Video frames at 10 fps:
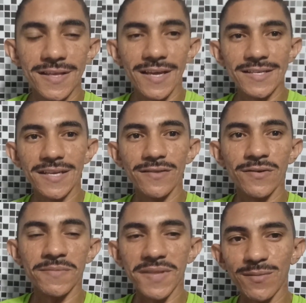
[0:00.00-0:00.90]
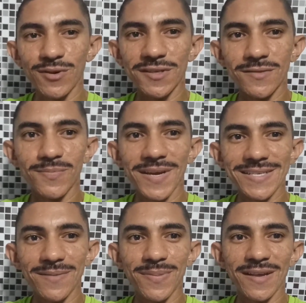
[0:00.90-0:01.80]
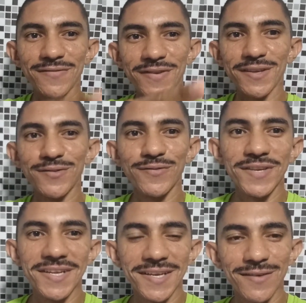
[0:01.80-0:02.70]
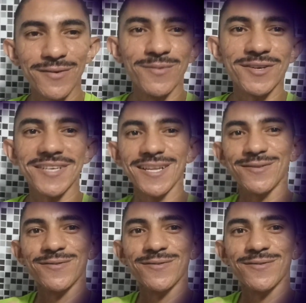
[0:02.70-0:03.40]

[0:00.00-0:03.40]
E é isso aí, vamos estar tá mostrando passo a passo, fique no vídeo aí que eu vou mostrar